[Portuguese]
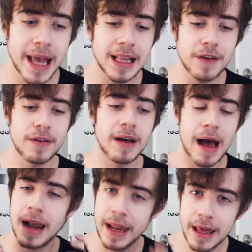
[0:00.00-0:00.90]
quem
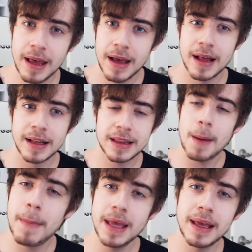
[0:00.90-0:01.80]
estava ali
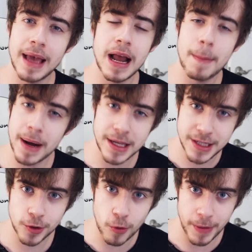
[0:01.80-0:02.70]
também era
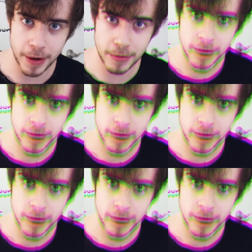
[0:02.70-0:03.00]
parecido comigo.